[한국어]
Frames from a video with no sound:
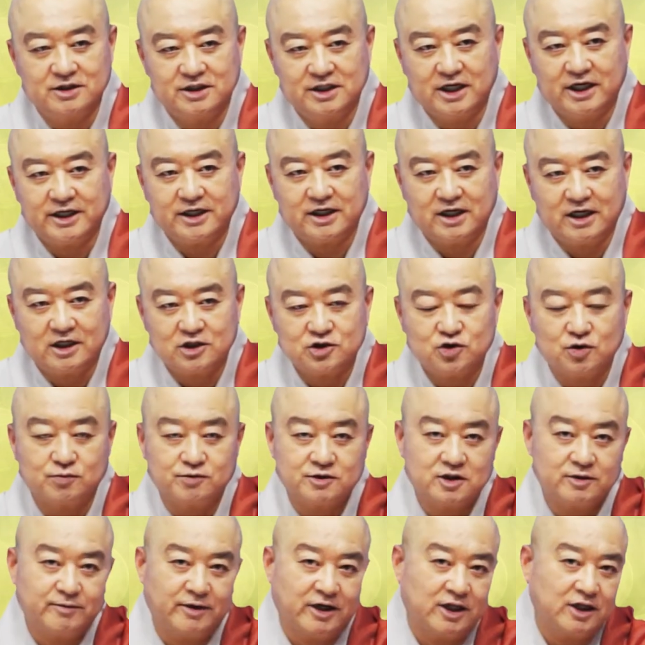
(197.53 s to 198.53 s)
이야기를 할 수
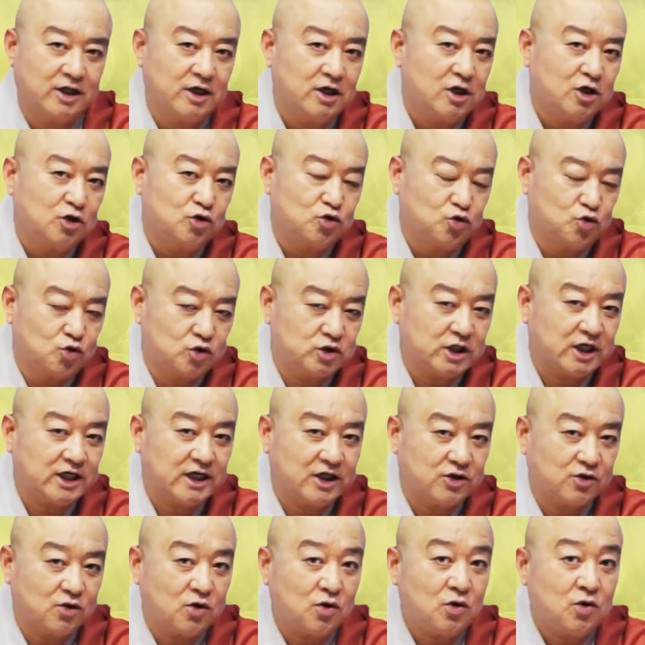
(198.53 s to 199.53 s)
없지만
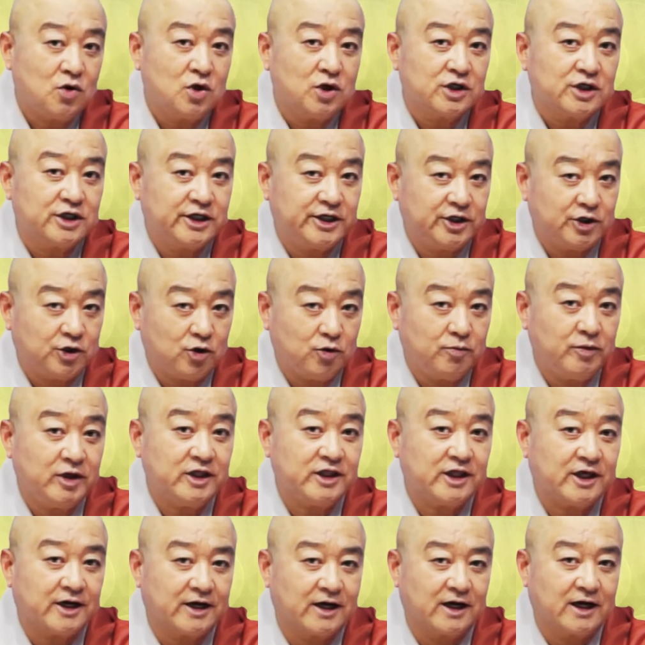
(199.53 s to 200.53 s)
유자나도
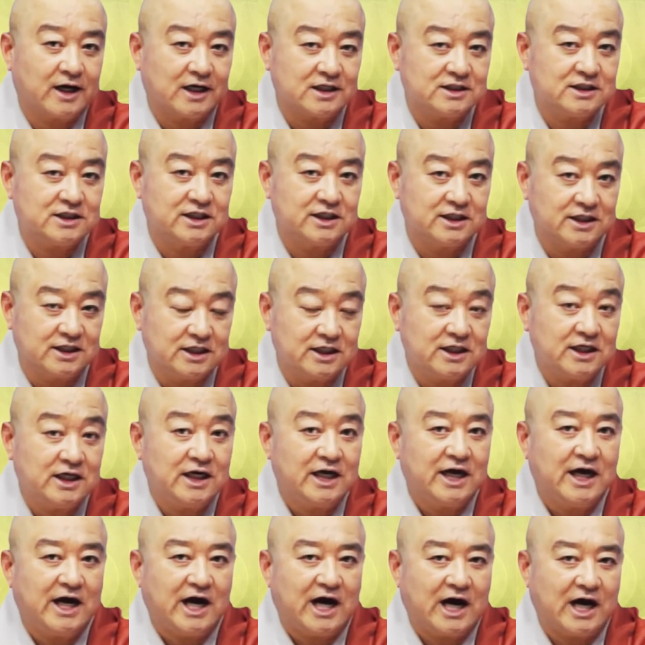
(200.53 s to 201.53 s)
키로미터랑 같이
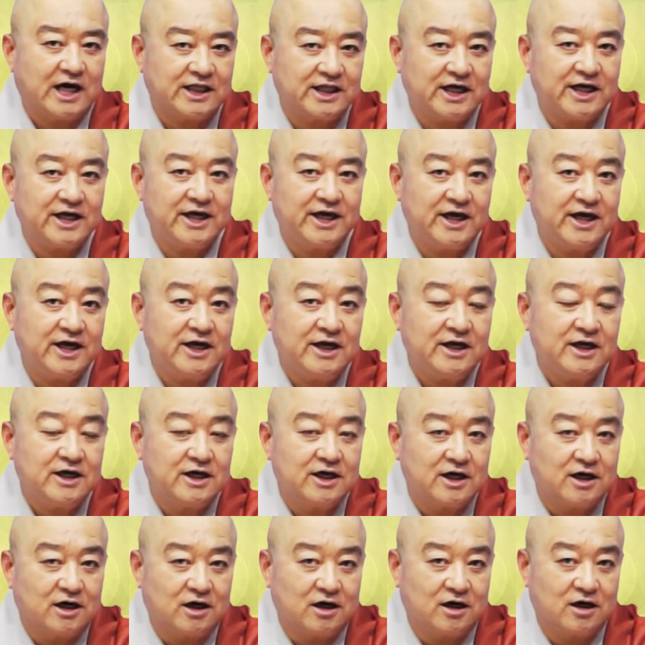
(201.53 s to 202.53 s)
하나의
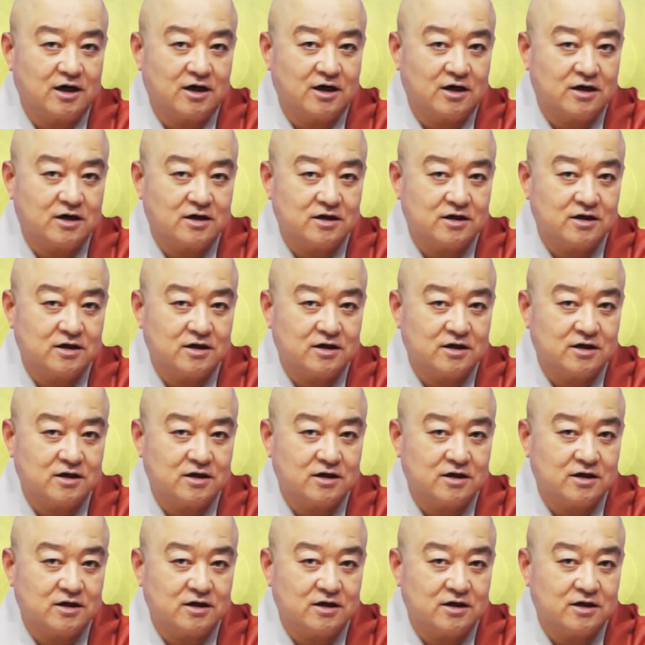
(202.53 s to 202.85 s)
어,